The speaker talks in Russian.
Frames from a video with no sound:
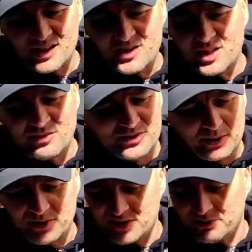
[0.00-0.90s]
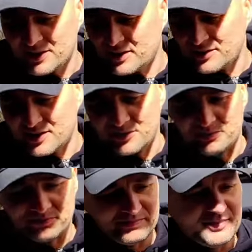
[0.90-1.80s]
Нервы все измотал с
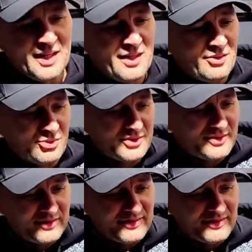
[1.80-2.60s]
этим. Вот